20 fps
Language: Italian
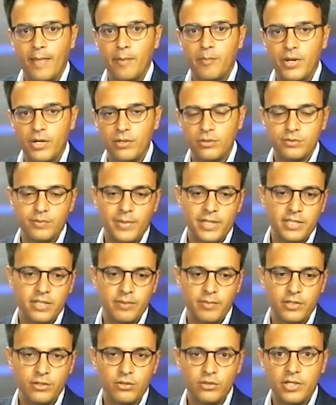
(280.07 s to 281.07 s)
per lo
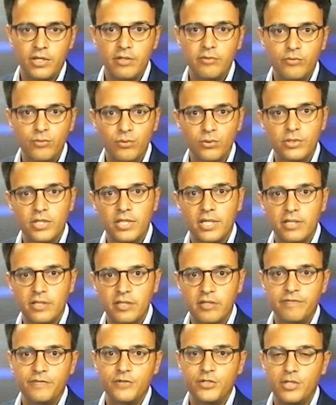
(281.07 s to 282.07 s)
smaltimento dei rifiuti
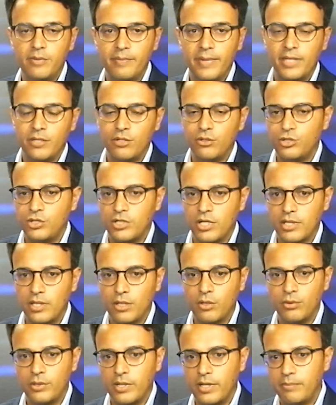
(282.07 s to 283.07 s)
difficilmente riusciranno a
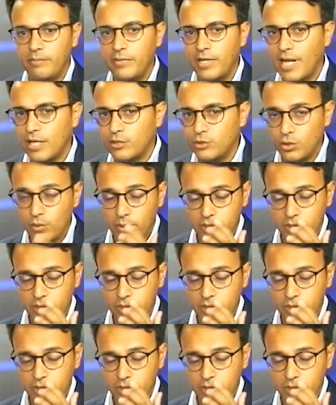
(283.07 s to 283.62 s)
chiudere il bilancio.